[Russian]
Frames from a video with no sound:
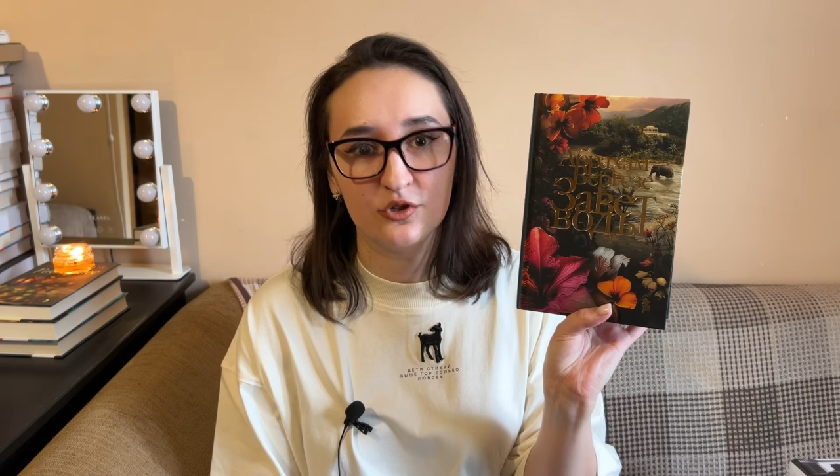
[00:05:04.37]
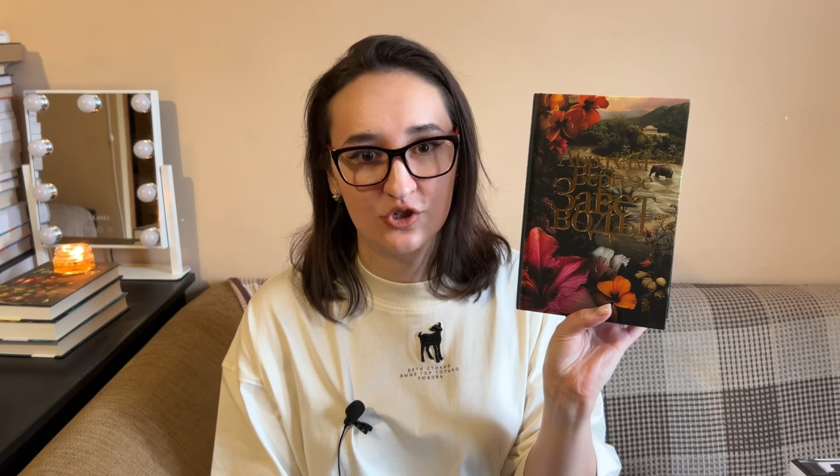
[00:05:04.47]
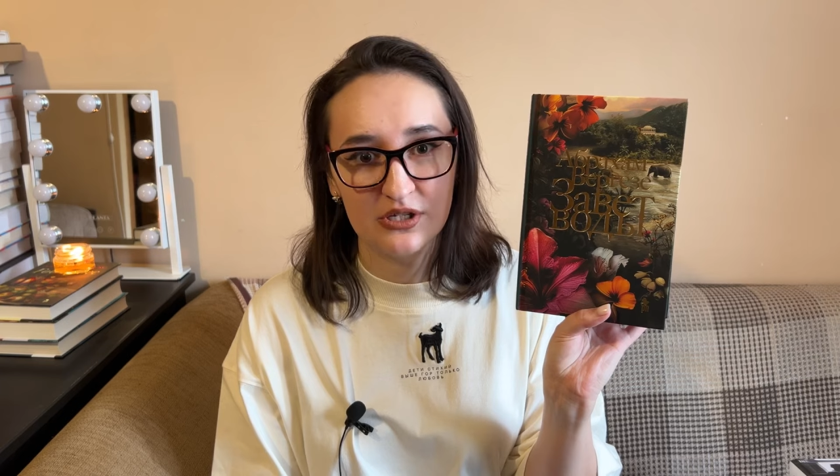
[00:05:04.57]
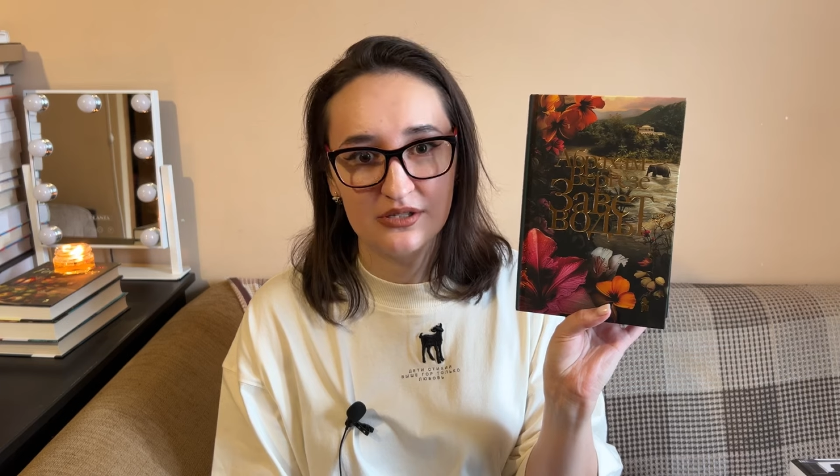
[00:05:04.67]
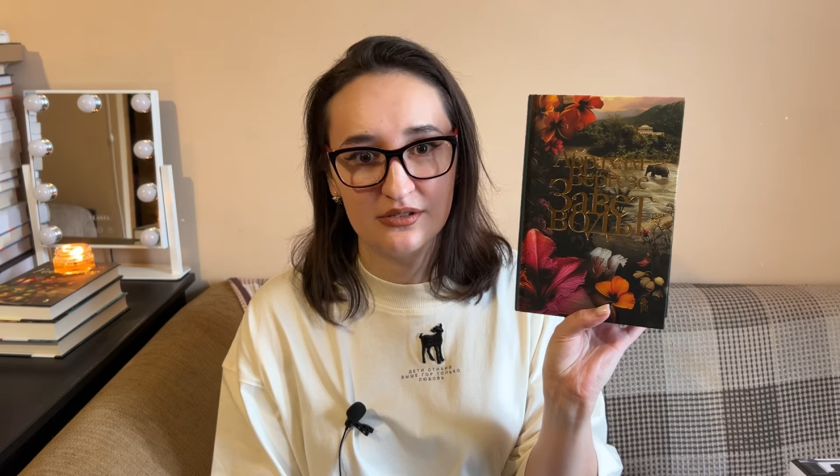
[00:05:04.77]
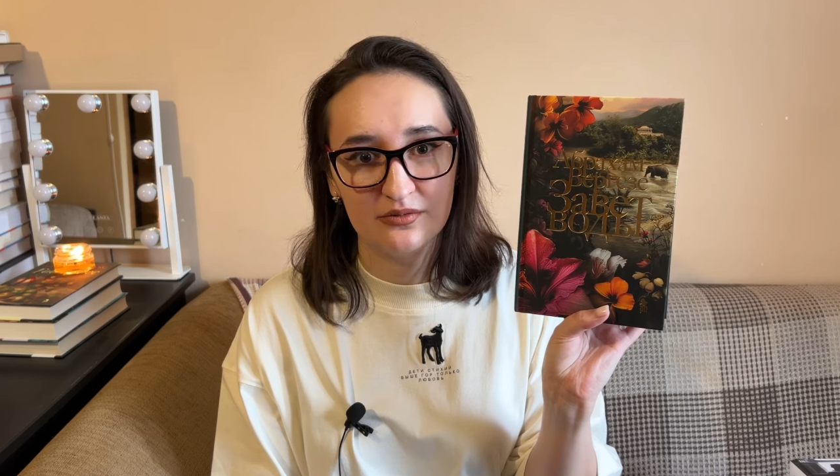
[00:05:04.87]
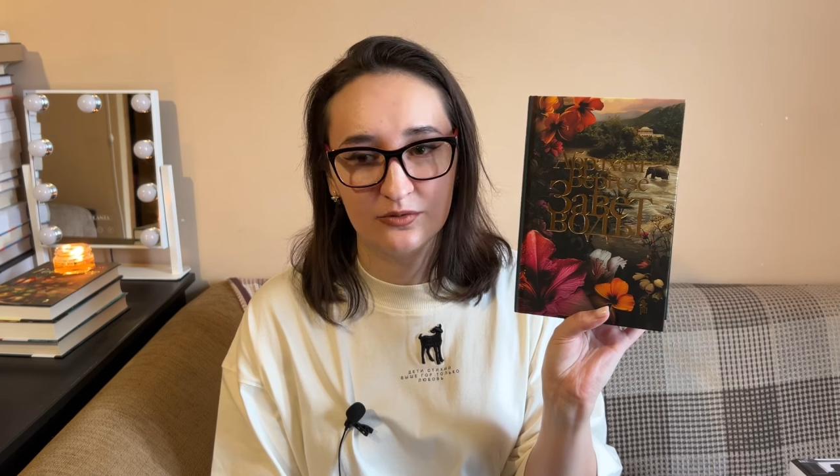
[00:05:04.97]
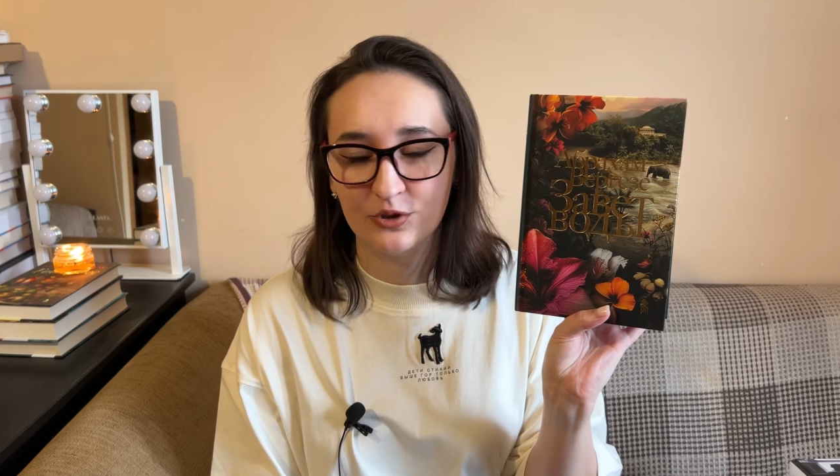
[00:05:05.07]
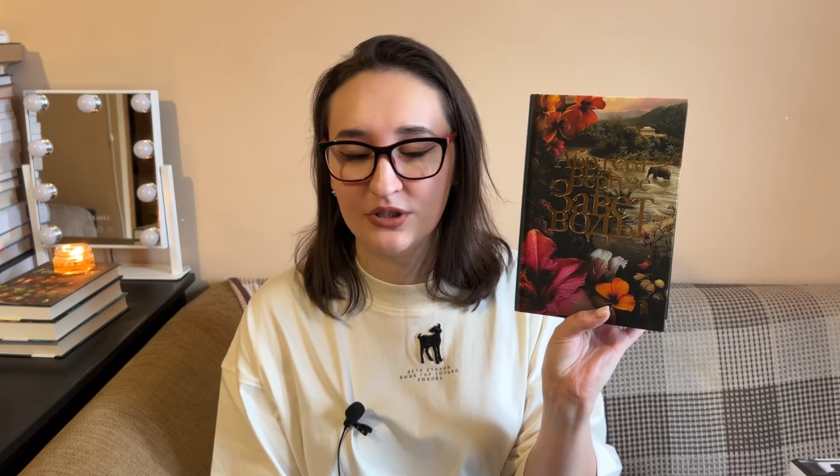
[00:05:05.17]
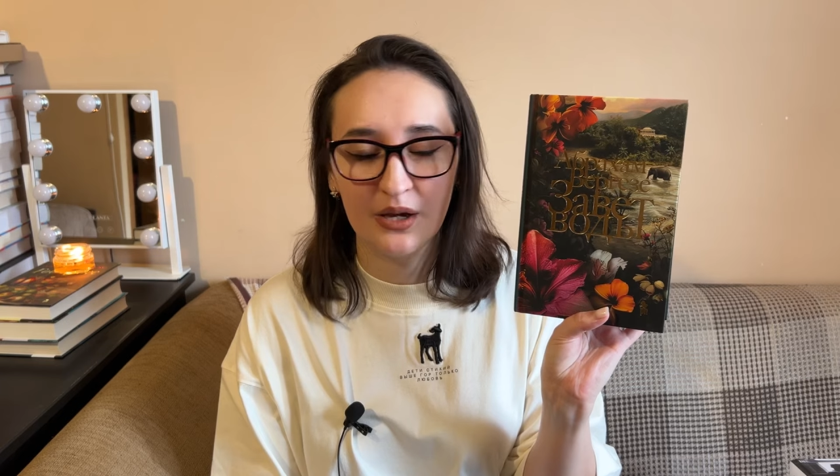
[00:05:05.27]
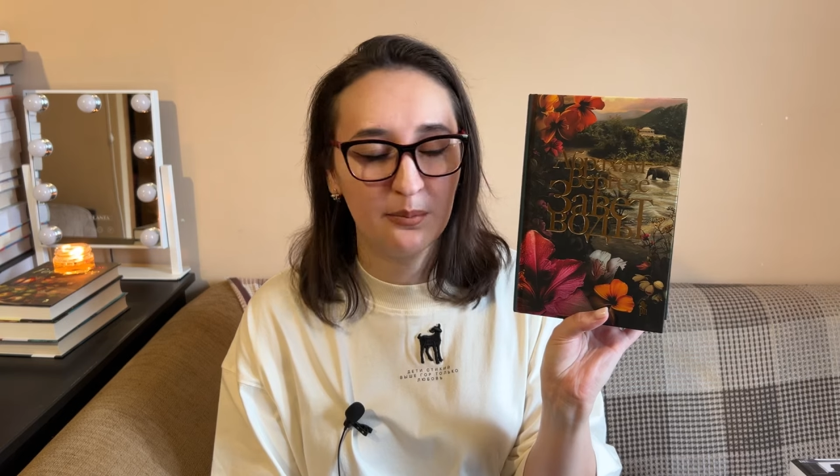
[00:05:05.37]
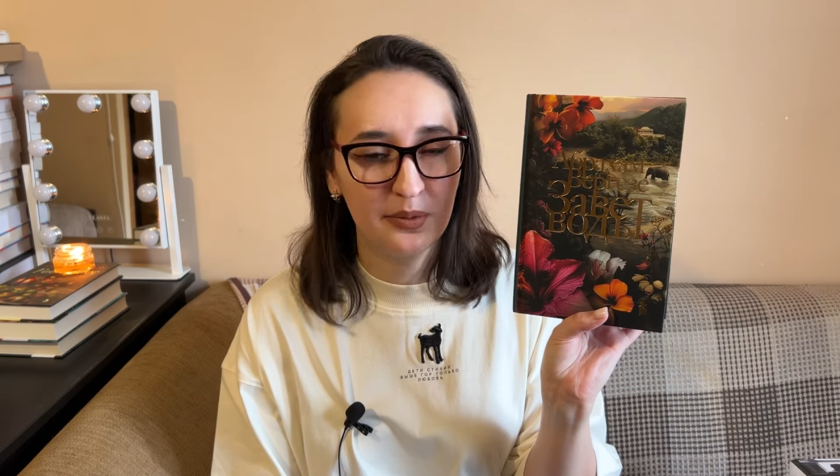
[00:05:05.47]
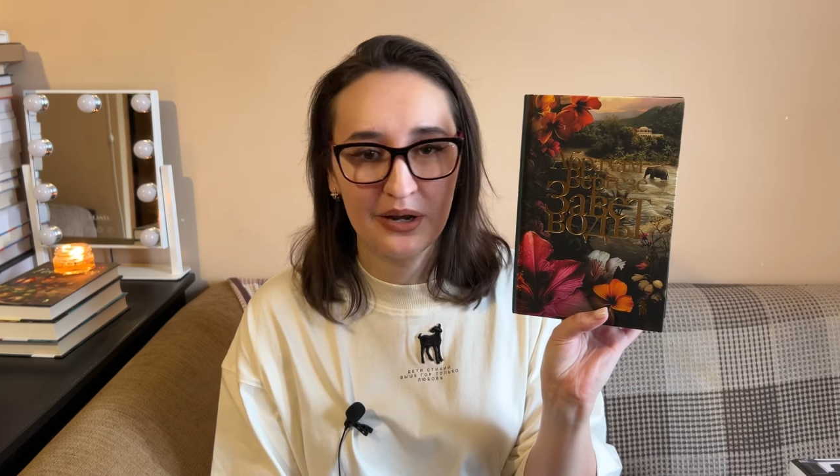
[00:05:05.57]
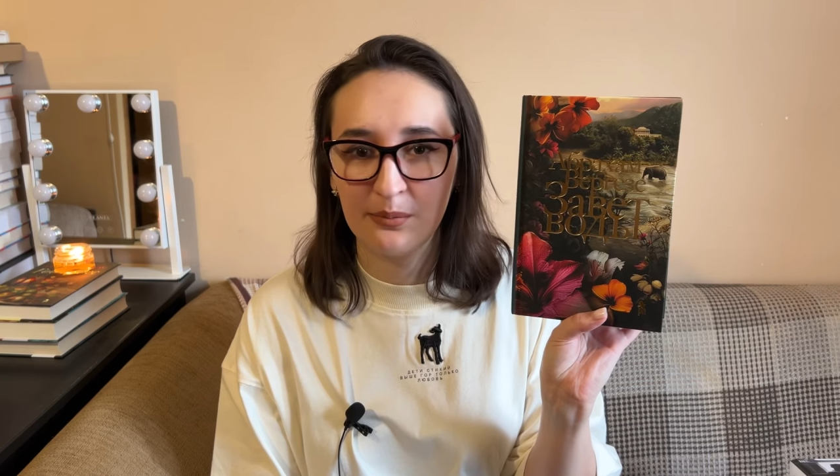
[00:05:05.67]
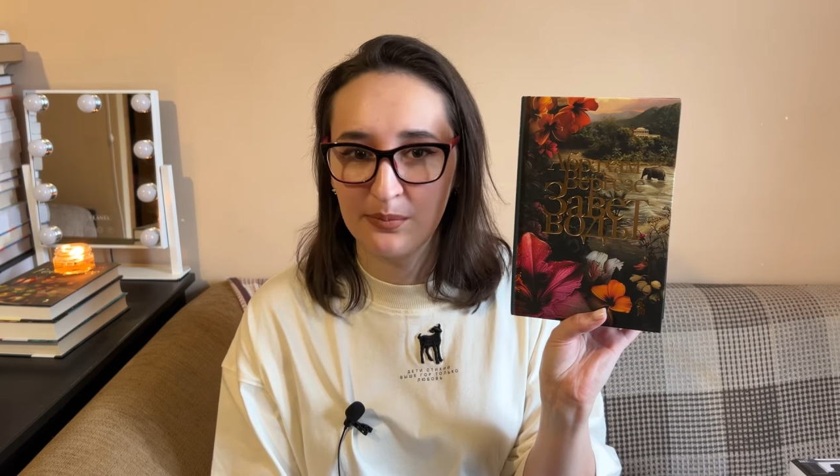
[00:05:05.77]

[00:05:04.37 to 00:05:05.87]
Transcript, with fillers: жизнь. Вот я прям